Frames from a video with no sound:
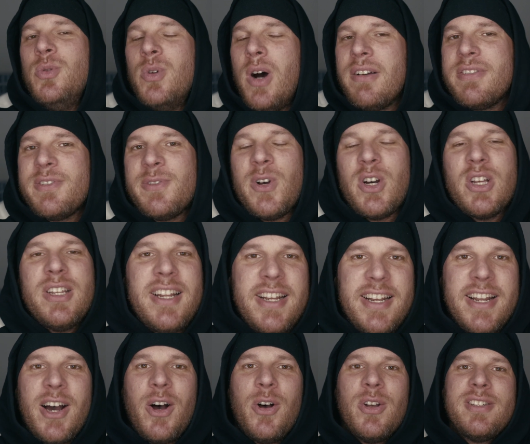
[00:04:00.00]
nur aufs
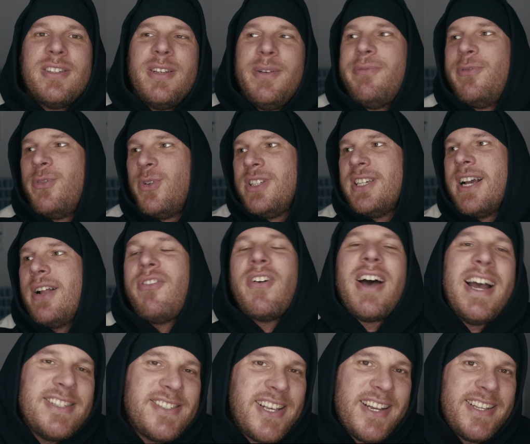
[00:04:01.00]
Wochenende Wochenende auslebt, wo ich halt
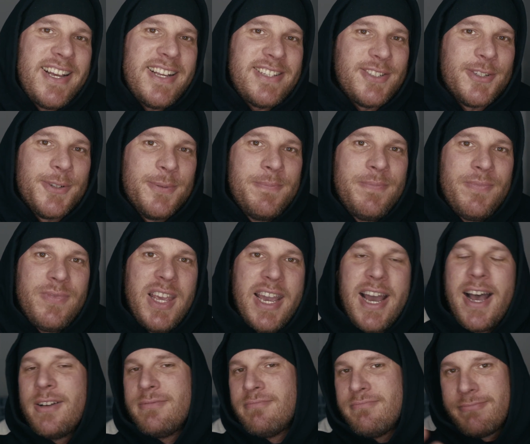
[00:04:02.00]
Freizeit hätte.
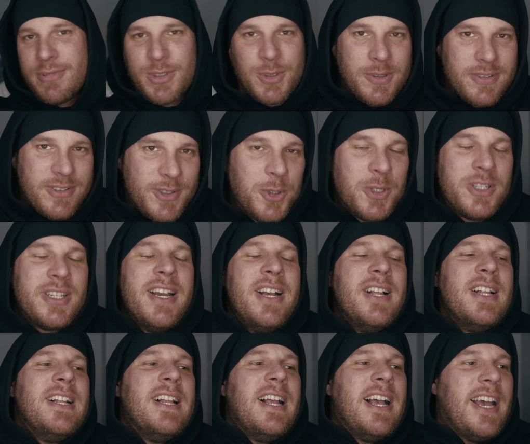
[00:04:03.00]
Ja, so, gut.
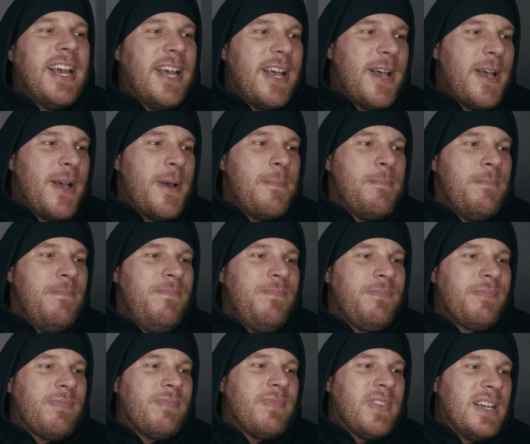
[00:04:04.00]

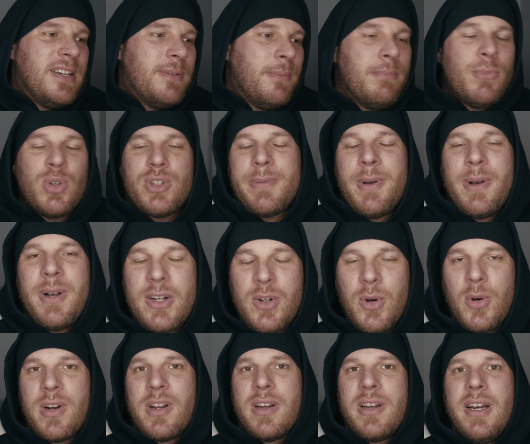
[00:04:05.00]
Ähm, muss man mal
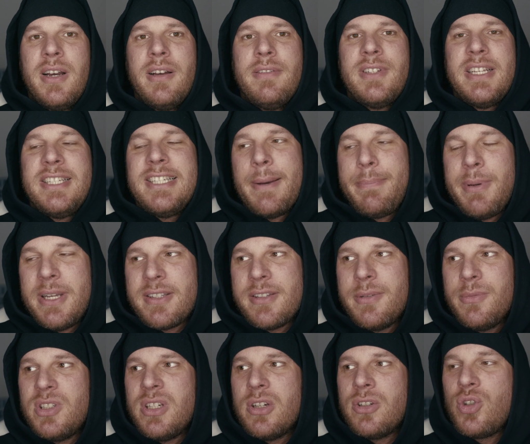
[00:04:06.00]
gucken, ne? Ich habe jetzt
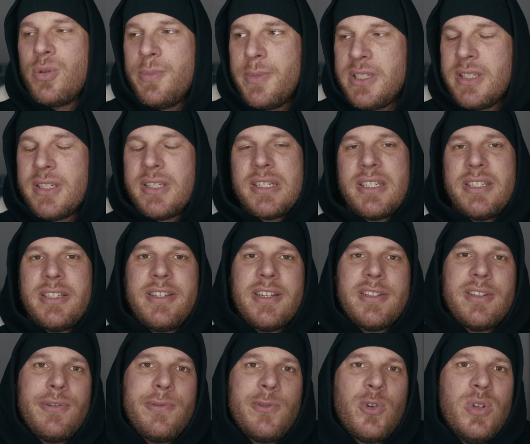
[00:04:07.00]
nämlich auch schon mitgekriegt,
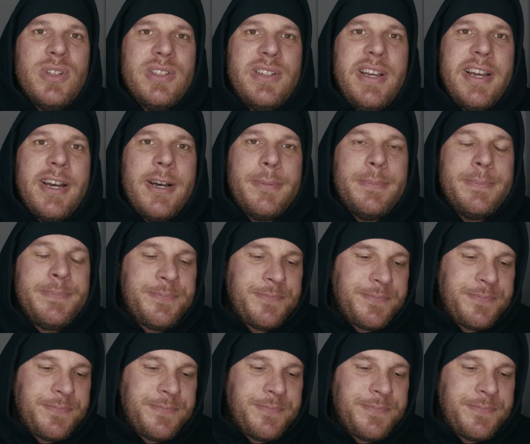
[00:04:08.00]
dass aufgrund der